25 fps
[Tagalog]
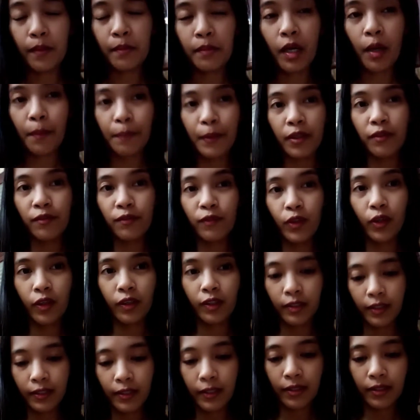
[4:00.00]
makapag-vlog
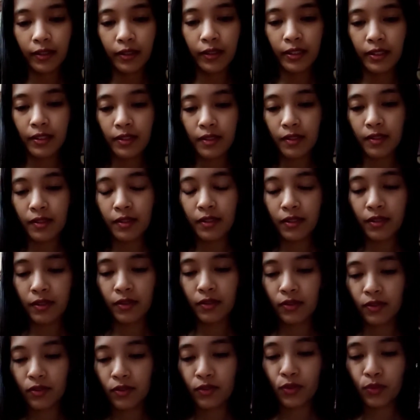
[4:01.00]
kanina guys kasi
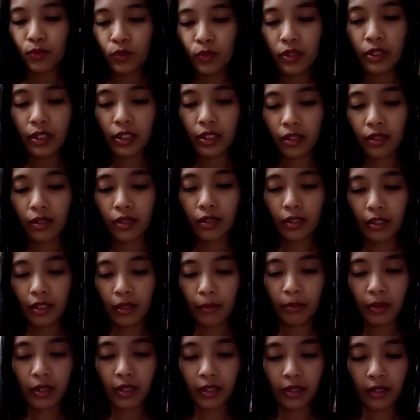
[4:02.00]
sulit
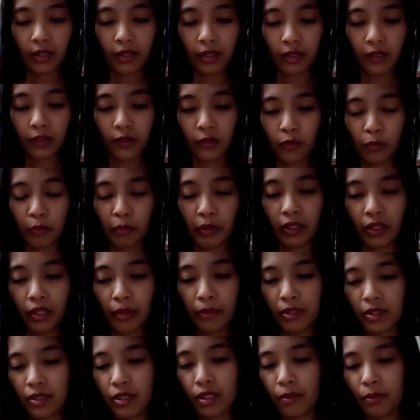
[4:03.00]
namin ang ano,
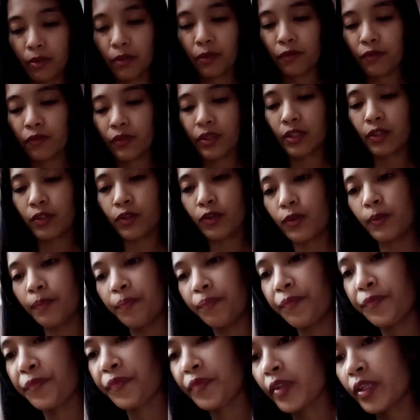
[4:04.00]
paglabas namin ng friend ko.
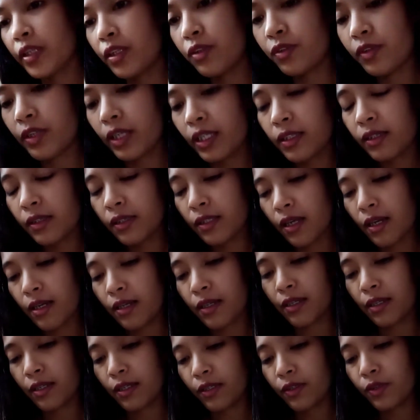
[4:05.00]
And right
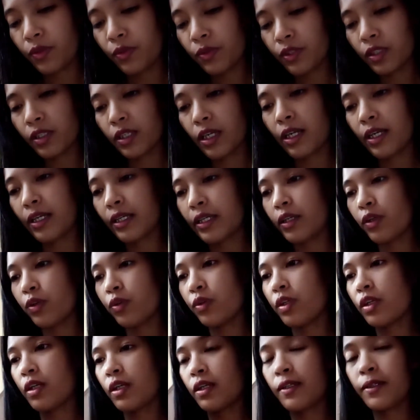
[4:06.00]
now, naglalagay
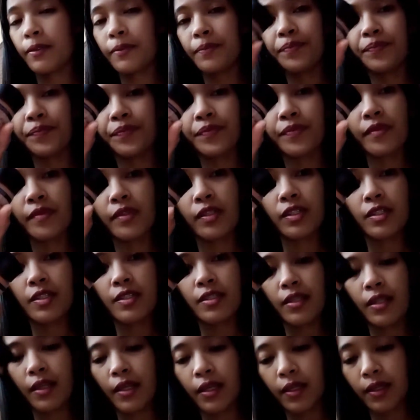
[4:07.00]
ako ng
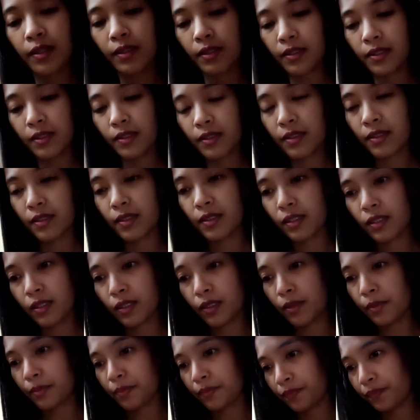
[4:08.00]
steak
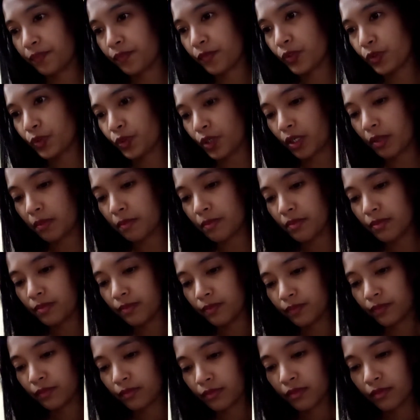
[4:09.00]
um, rub
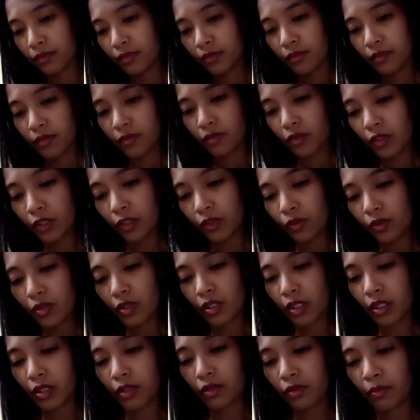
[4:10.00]
dito
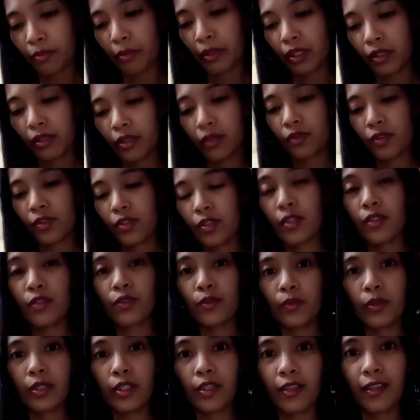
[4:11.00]
sa ano. Pakita ko sa inyo.
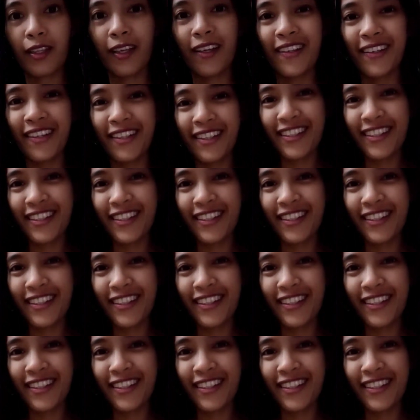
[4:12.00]
Wait lang.